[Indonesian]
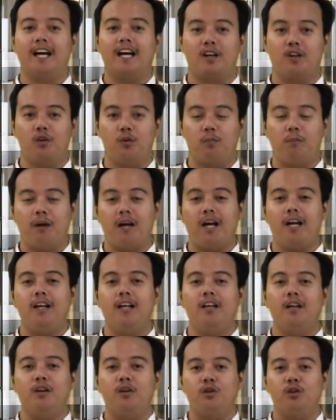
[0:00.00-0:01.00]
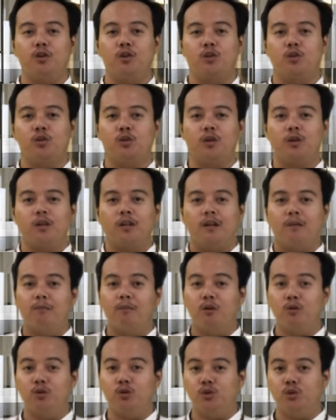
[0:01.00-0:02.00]
jangan lupa untuk
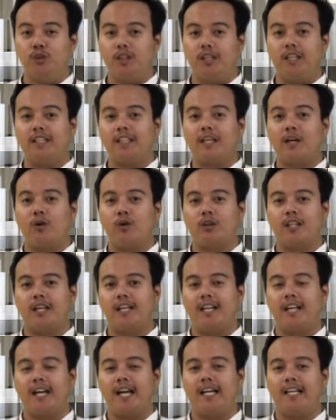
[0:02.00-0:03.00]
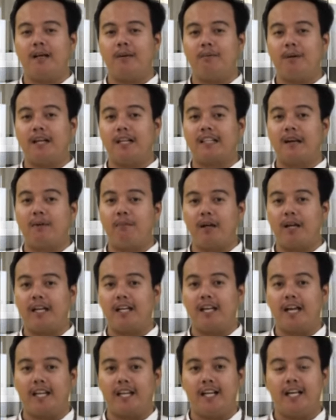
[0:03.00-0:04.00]
mengunjungi tautan yang ada pada
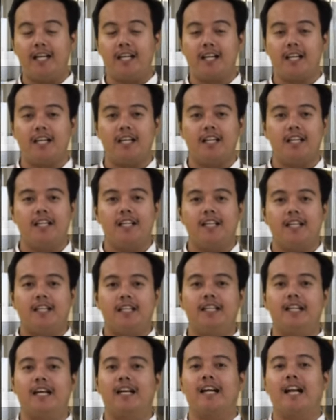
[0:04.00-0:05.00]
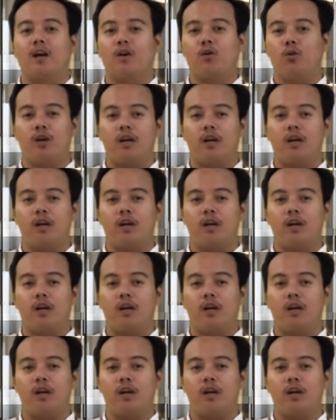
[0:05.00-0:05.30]
tampilan layar dan